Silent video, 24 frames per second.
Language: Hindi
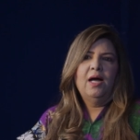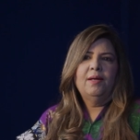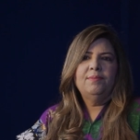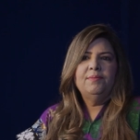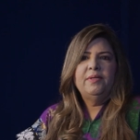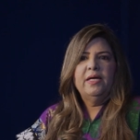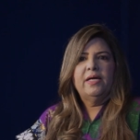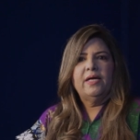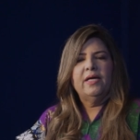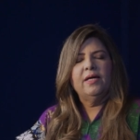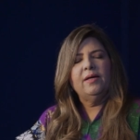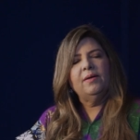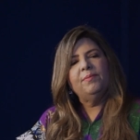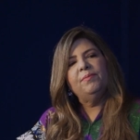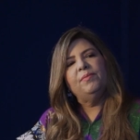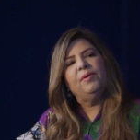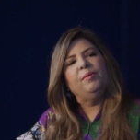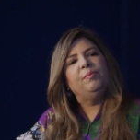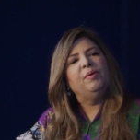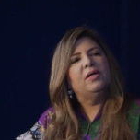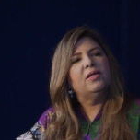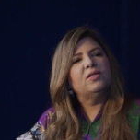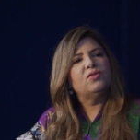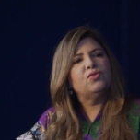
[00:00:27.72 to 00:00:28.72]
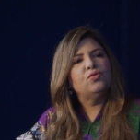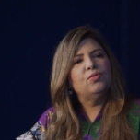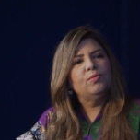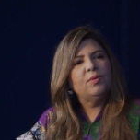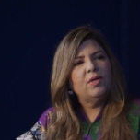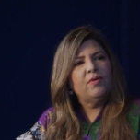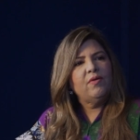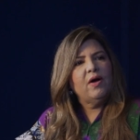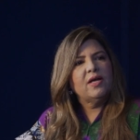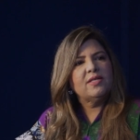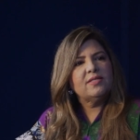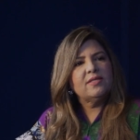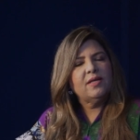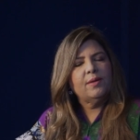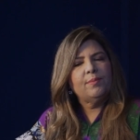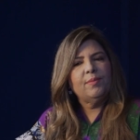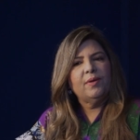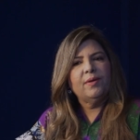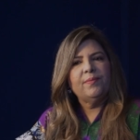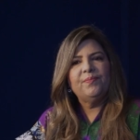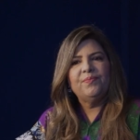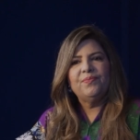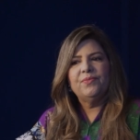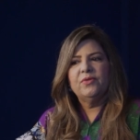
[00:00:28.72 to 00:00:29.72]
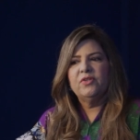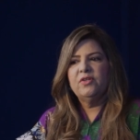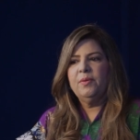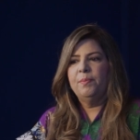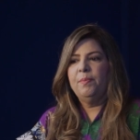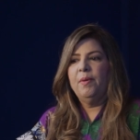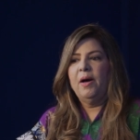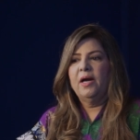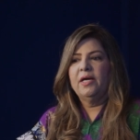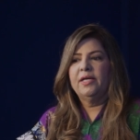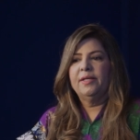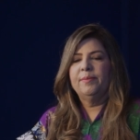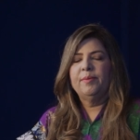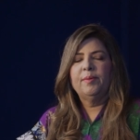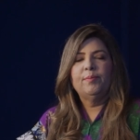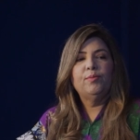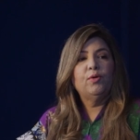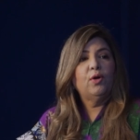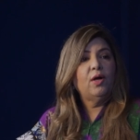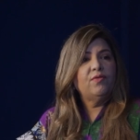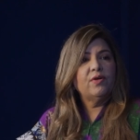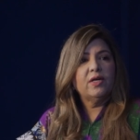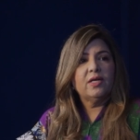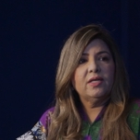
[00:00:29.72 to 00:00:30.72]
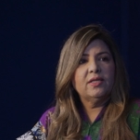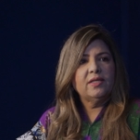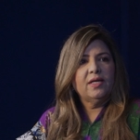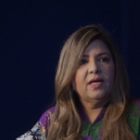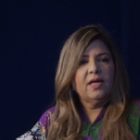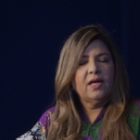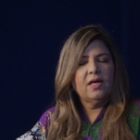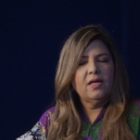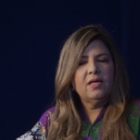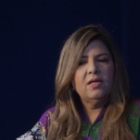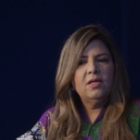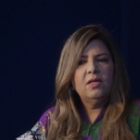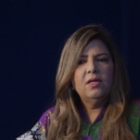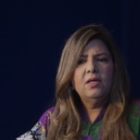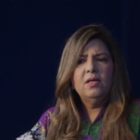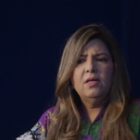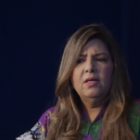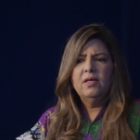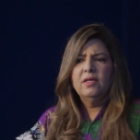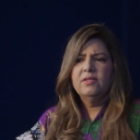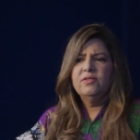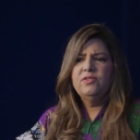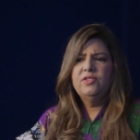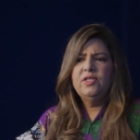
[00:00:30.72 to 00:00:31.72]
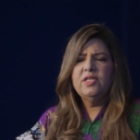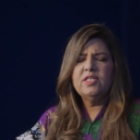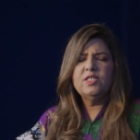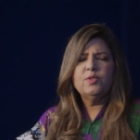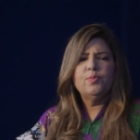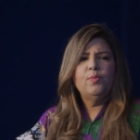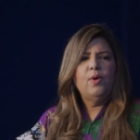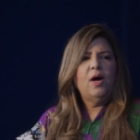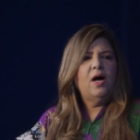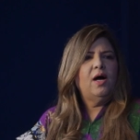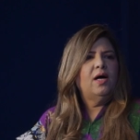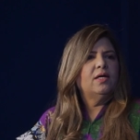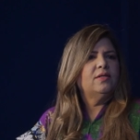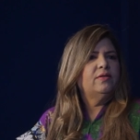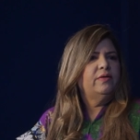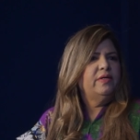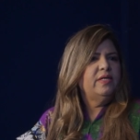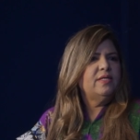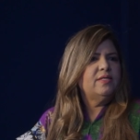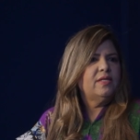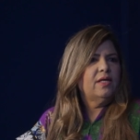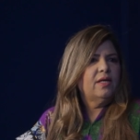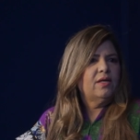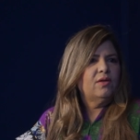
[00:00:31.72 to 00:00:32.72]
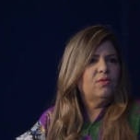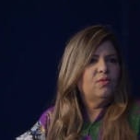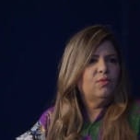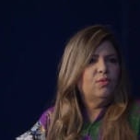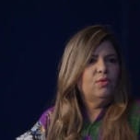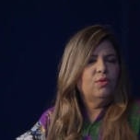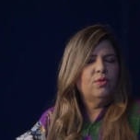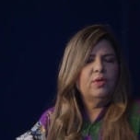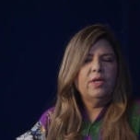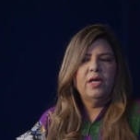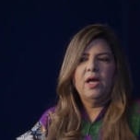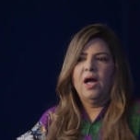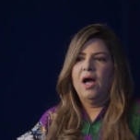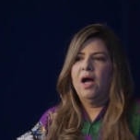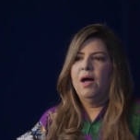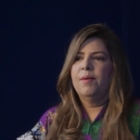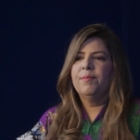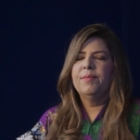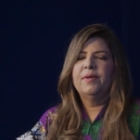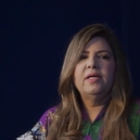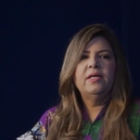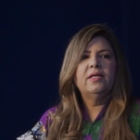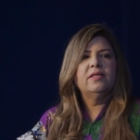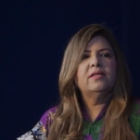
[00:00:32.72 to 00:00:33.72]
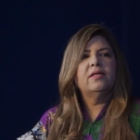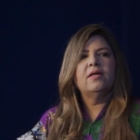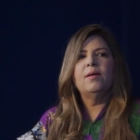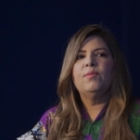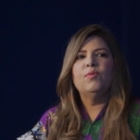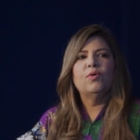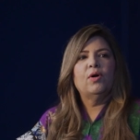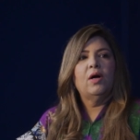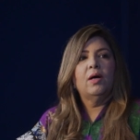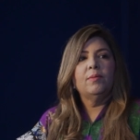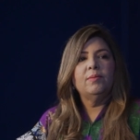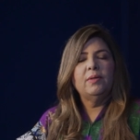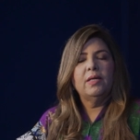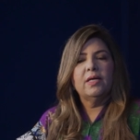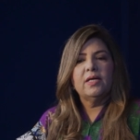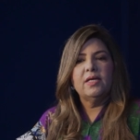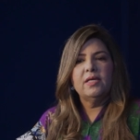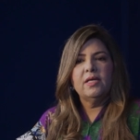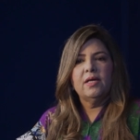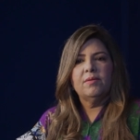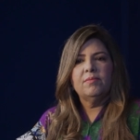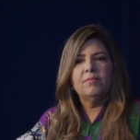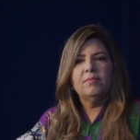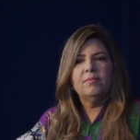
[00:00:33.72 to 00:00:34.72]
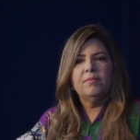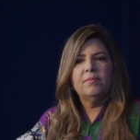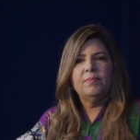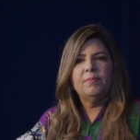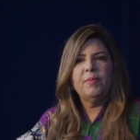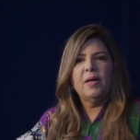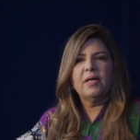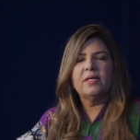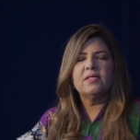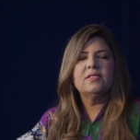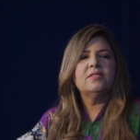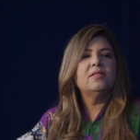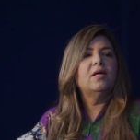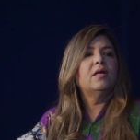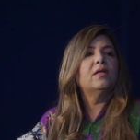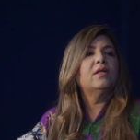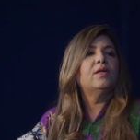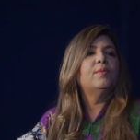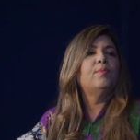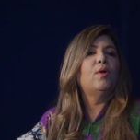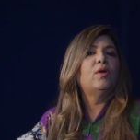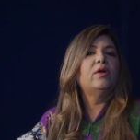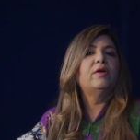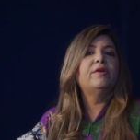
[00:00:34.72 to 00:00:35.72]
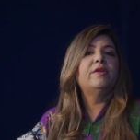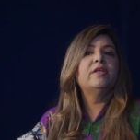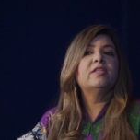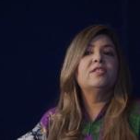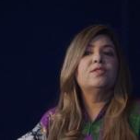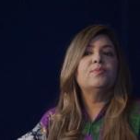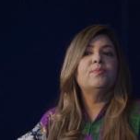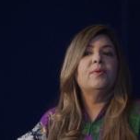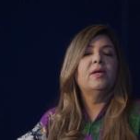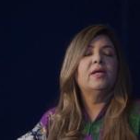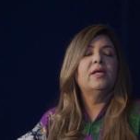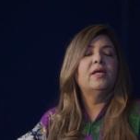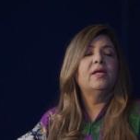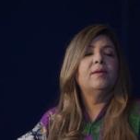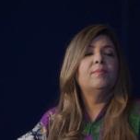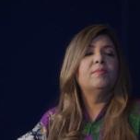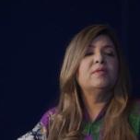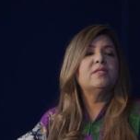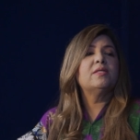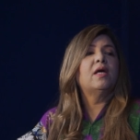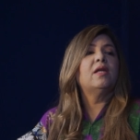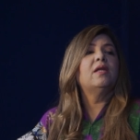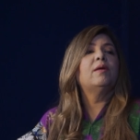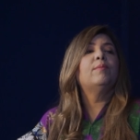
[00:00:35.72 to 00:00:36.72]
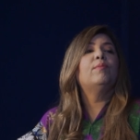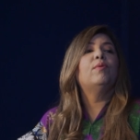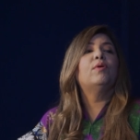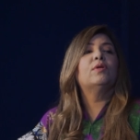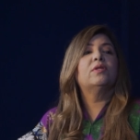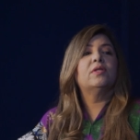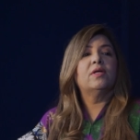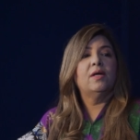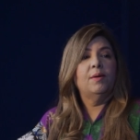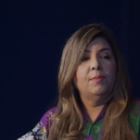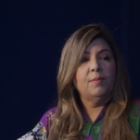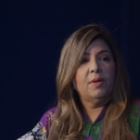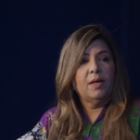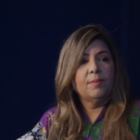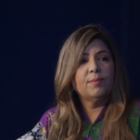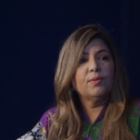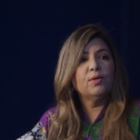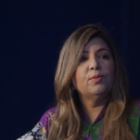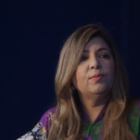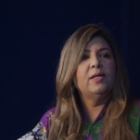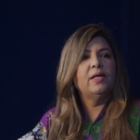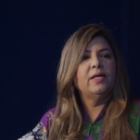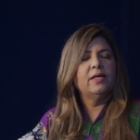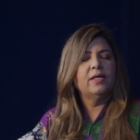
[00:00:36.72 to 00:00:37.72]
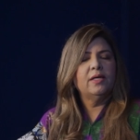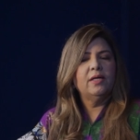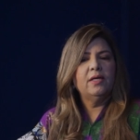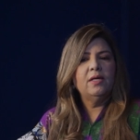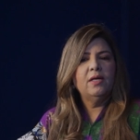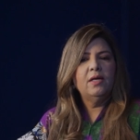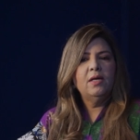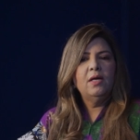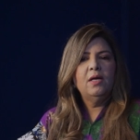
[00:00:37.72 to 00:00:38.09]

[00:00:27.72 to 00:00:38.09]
आप देखें बीबी कलसूम नवाज साहिबा जब पार्टी में बुरा वक़्त आया जिस बहादुरी से उन्होंने आमरीत का मुकाबला किया पाकिस्तान की पॉलिटिक्स में ये मिसालें बहुत कम आपको मिलेंगी